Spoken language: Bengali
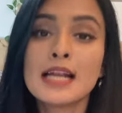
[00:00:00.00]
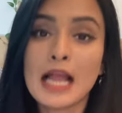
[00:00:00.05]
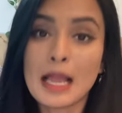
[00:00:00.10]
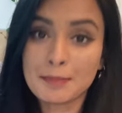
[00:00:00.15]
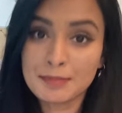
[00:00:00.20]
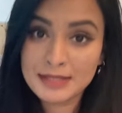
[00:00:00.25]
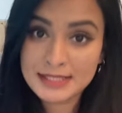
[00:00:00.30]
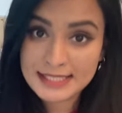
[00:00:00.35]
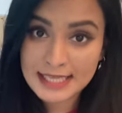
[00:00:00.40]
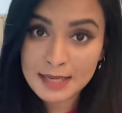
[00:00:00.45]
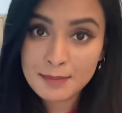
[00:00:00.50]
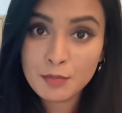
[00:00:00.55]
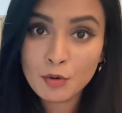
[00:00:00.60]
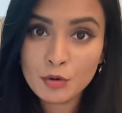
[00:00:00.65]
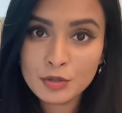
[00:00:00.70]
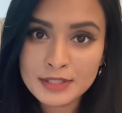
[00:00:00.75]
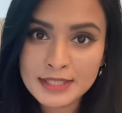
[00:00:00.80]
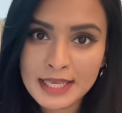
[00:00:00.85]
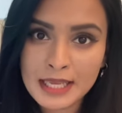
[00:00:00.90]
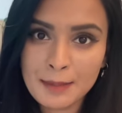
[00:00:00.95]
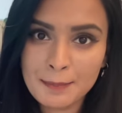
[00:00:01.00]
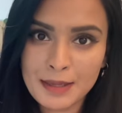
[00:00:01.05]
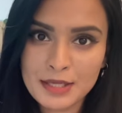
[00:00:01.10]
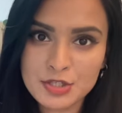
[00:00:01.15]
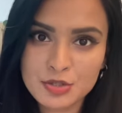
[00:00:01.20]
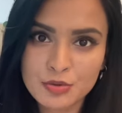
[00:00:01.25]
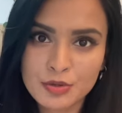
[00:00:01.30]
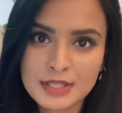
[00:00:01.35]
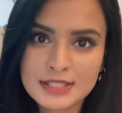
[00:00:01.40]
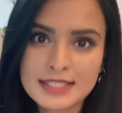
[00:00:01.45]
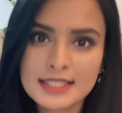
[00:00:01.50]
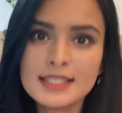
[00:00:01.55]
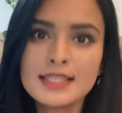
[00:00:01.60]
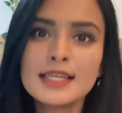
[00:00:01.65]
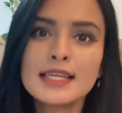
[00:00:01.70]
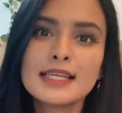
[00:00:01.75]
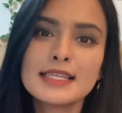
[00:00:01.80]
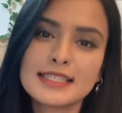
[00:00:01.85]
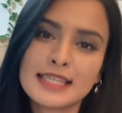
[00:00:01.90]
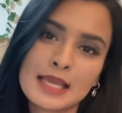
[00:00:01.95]
আপনি যেই বোর্ড থেকে পাশ করেছেন
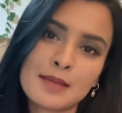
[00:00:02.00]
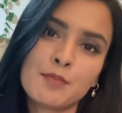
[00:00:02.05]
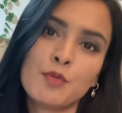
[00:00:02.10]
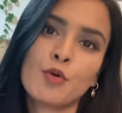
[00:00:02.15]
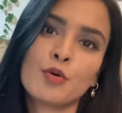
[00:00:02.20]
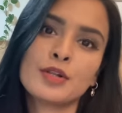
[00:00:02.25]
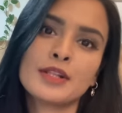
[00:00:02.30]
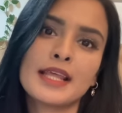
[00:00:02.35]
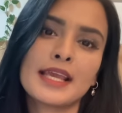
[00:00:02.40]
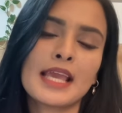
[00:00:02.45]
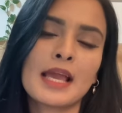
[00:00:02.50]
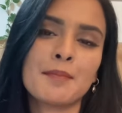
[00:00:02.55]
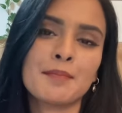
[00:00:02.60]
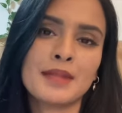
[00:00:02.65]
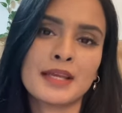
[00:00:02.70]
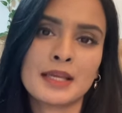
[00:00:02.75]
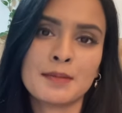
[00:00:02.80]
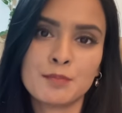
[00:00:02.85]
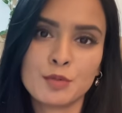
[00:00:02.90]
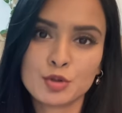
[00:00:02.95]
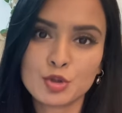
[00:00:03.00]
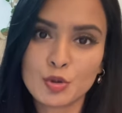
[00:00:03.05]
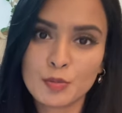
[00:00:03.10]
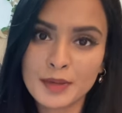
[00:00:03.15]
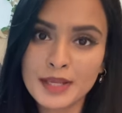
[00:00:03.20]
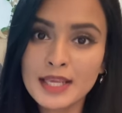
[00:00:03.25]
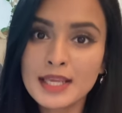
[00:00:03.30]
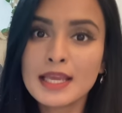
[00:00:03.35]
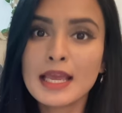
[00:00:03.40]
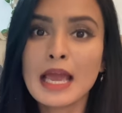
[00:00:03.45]
সেই বোর্ড থেকে আপনাকে প্রথমে